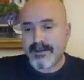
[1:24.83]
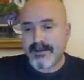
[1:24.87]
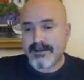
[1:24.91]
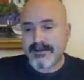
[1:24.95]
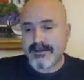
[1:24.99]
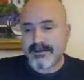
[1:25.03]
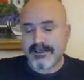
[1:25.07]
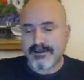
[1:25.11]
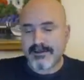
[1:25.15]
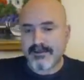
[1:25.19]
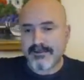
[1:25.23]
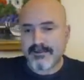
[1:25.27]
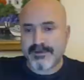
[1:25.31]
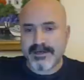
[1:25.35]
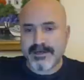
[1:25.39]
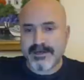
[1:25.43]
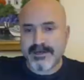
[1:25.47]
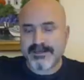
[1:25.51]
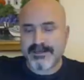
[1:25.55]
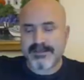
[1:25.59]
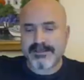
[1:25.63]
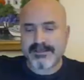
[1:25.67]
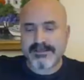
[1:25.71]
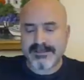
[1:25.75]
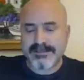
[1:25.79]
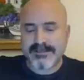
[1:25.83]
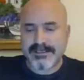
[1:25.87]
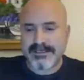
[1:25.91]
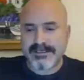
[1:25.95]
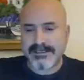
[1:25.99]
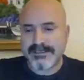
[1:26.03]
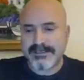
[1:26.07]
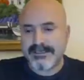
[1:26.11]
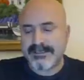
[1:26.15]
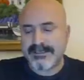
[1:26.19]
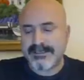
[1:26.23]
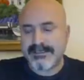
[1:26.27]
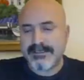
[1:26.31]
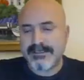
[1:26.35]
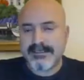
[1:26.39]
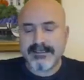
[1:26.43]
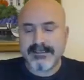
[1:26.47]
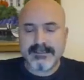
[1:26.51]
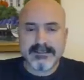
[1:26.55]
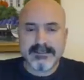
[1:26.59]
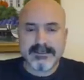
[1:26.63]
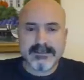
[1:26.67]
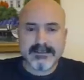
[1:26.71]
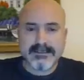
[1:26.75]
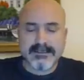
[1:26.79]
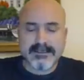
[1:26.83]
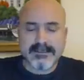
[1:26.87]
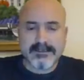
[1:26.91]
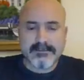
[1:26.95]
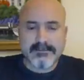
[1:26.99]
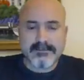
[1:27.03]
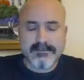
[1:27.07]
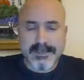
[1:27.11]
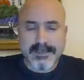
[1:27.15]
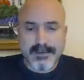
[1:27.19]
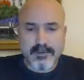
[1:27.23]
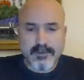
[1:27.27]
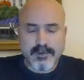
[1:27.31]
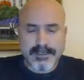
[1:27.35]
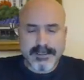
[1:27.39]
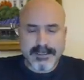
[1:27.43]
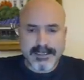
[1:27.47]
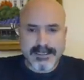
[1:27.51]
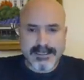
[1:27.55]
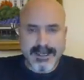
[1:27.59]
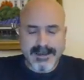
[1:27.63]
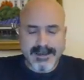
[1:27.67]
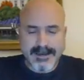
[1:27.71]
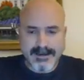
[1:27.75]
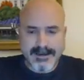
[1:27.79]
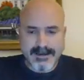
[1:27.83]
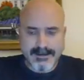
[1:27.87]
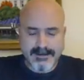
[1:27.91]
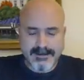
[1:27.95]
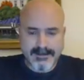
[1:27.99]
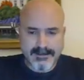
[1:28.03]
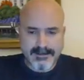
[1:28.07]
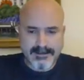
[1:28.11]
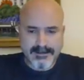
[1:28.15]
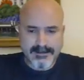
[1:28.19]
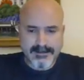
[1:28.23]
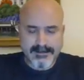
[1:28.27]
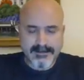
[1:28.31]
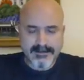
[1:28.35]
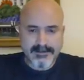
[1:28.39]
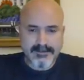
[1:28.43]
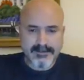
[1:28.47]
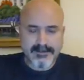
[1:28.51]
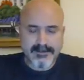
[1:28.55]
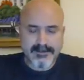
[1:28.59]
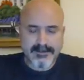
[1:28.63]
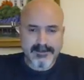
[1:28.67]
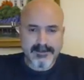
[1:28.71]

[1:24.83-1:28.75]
NATO'nun karşısındaki bir ülkeden e,